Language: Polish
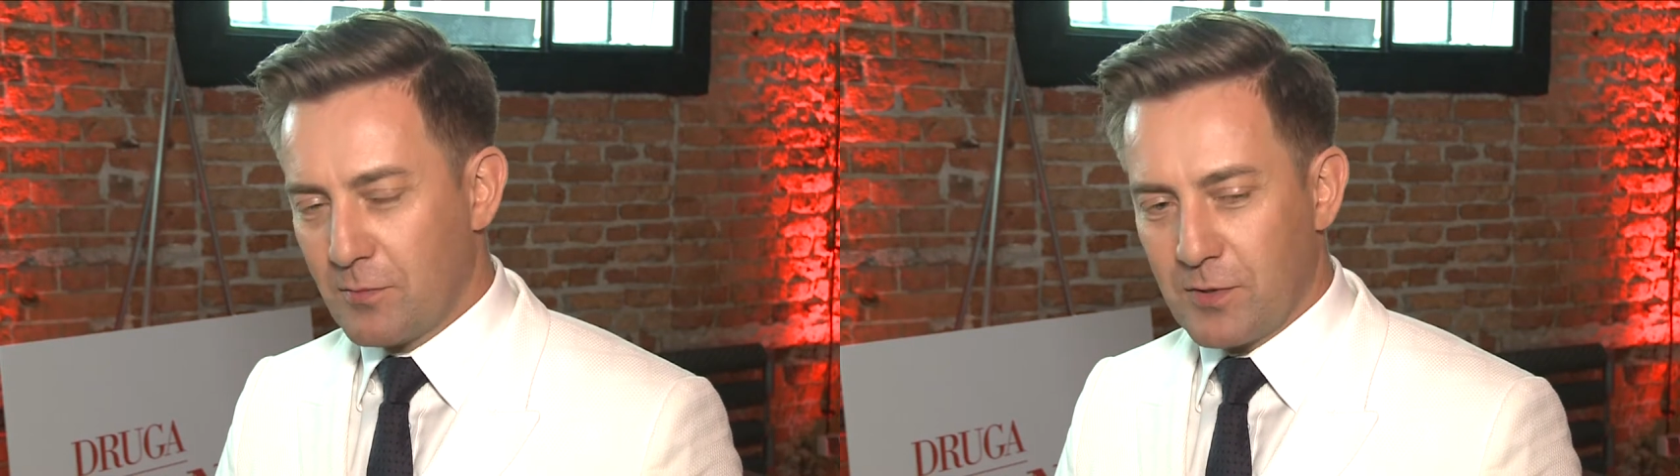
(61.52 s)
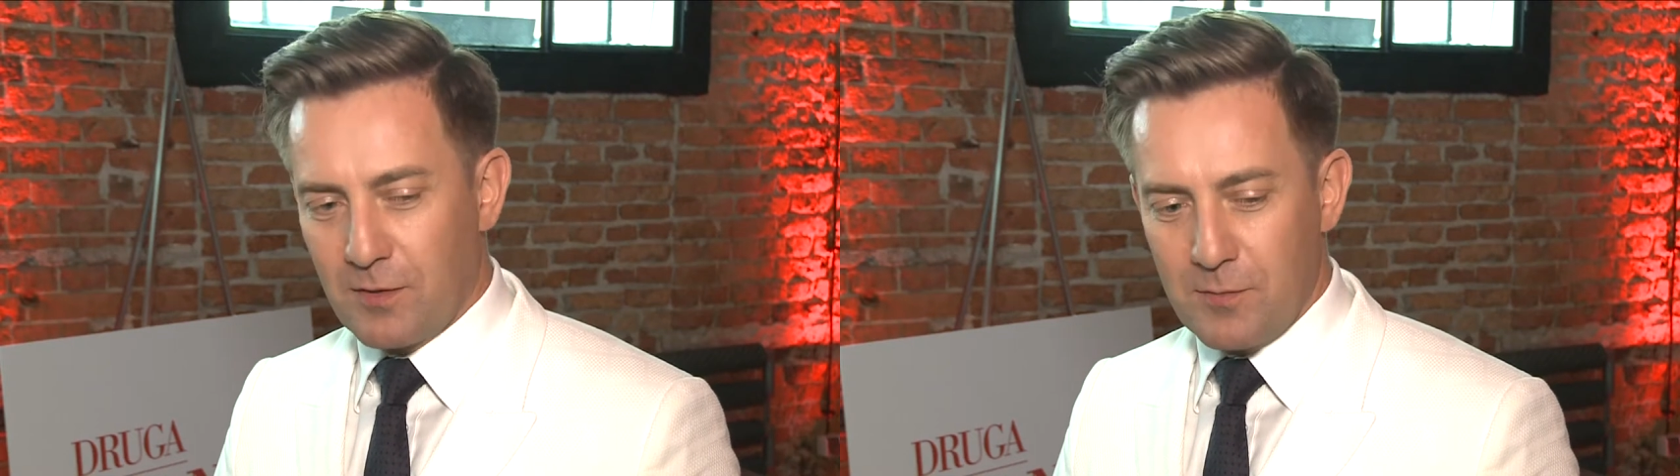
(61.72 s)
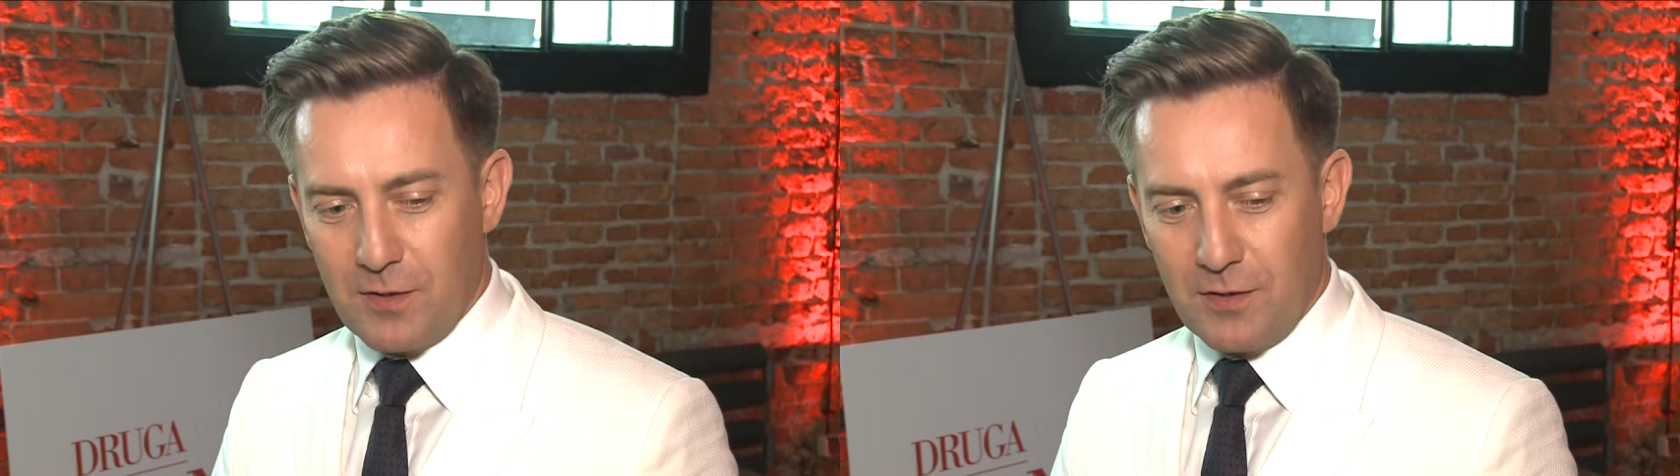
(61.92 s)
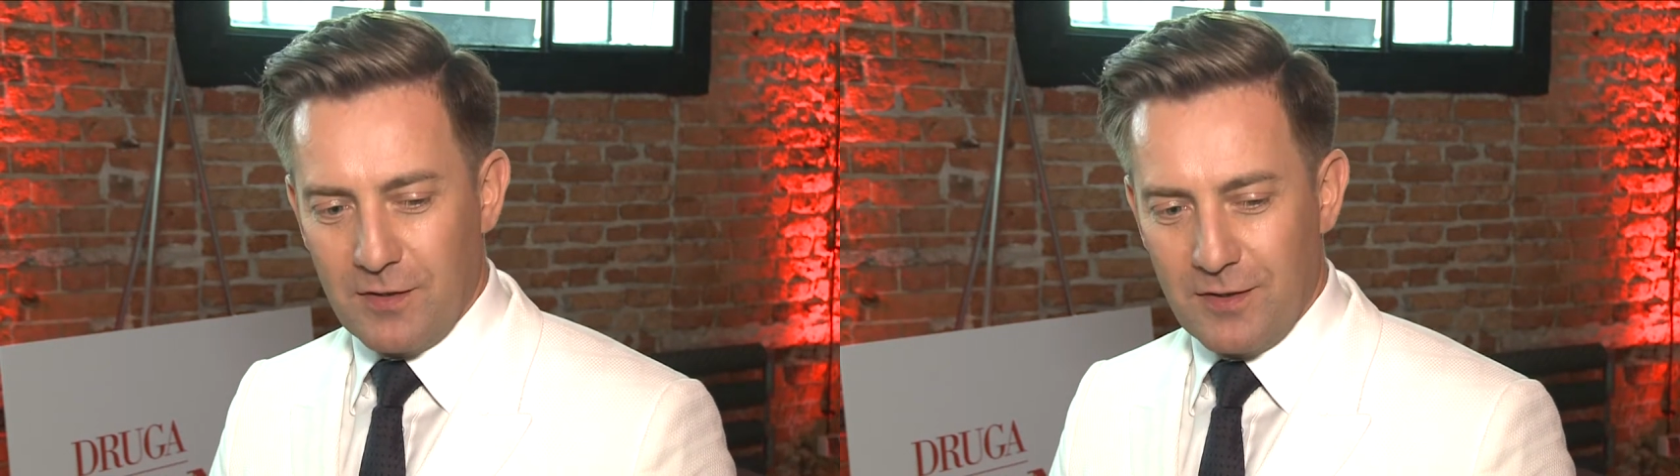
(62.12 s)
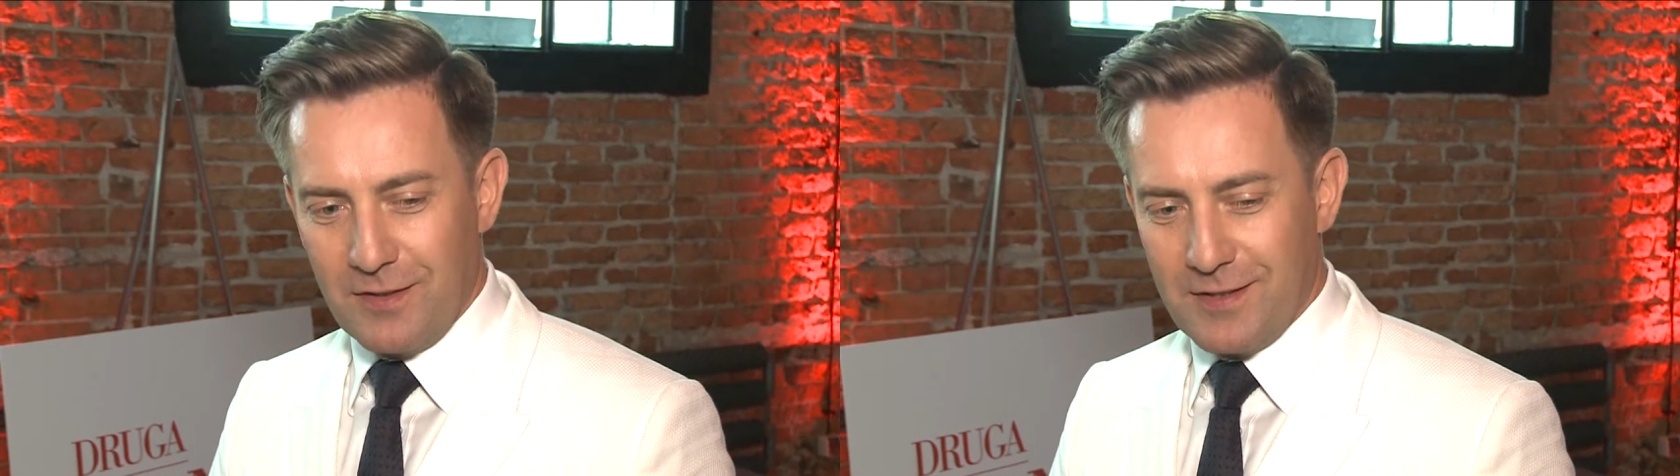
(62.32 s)
z tym,
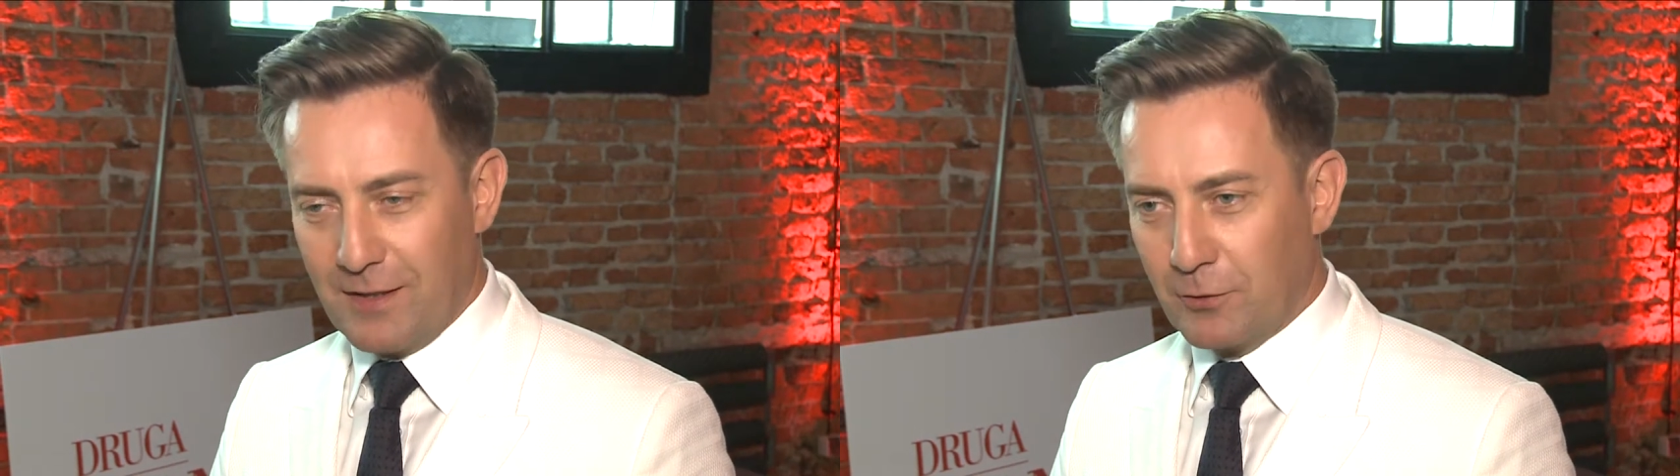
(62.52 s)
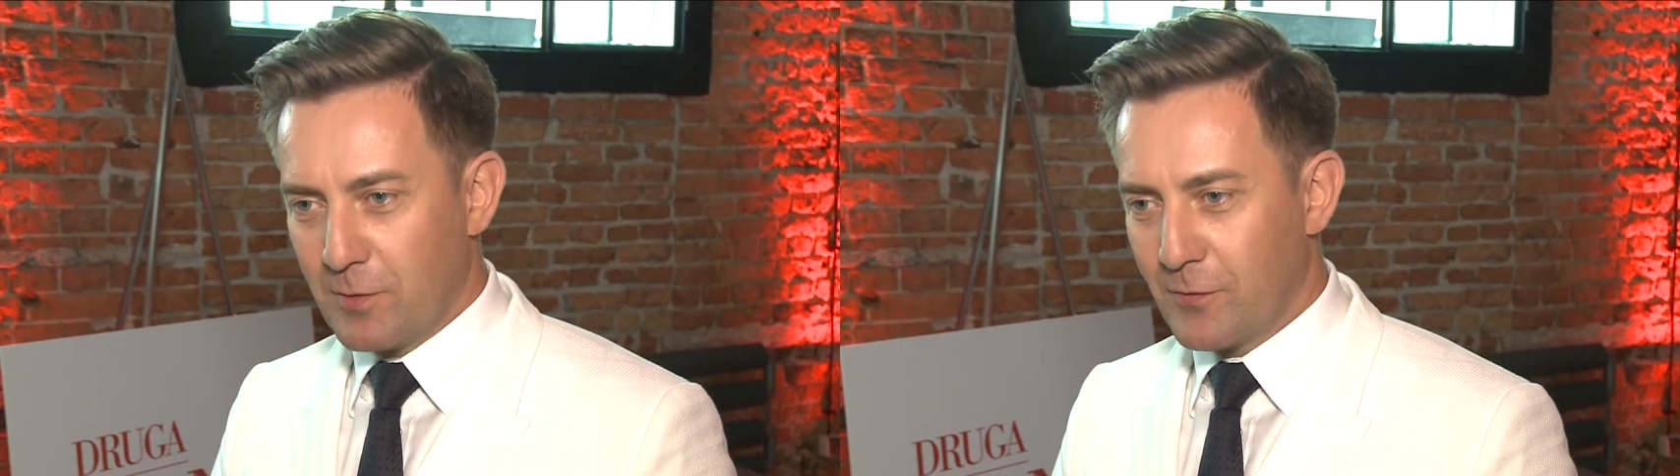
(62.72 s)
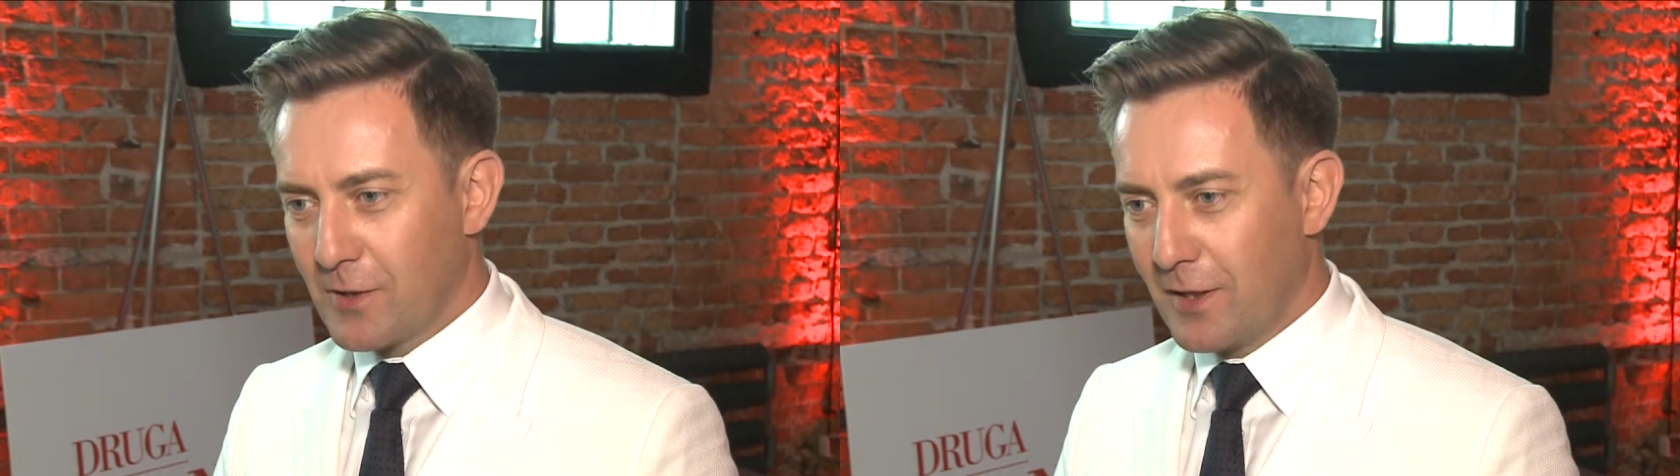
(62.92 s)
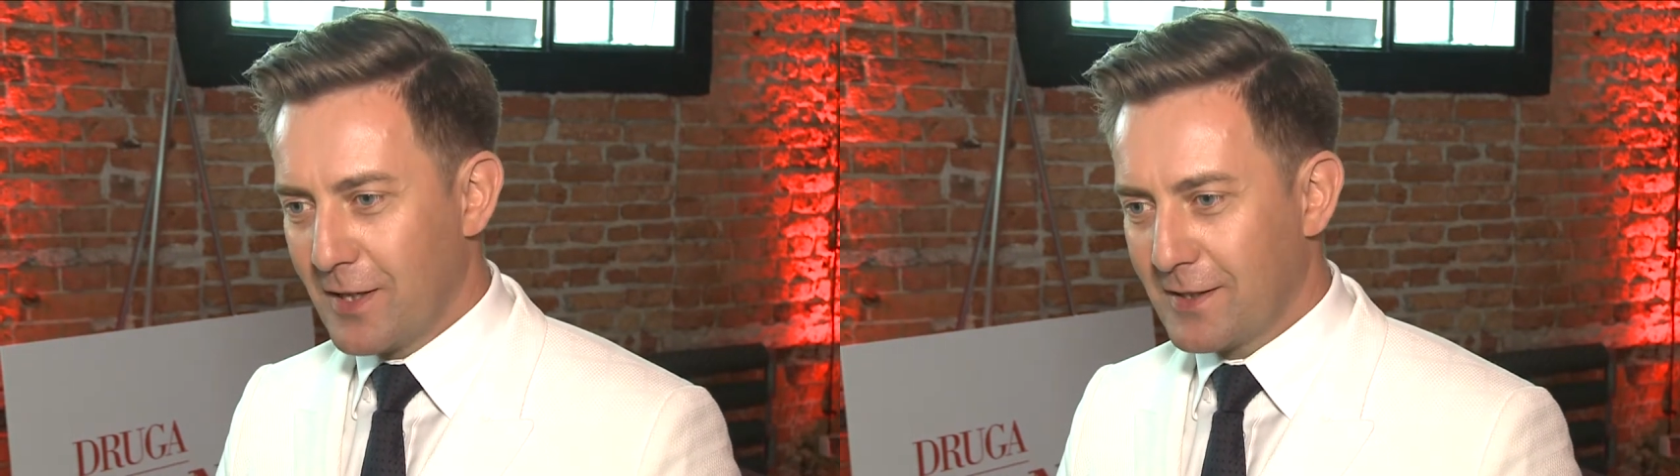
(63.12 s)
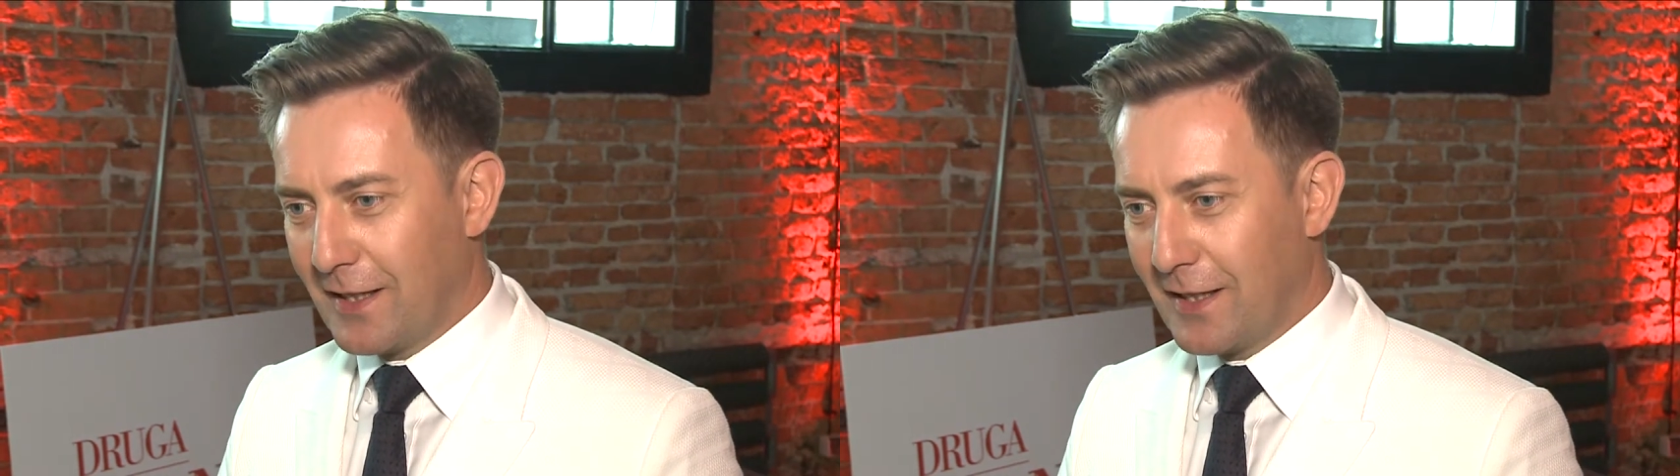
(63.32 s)
zawodem związana jest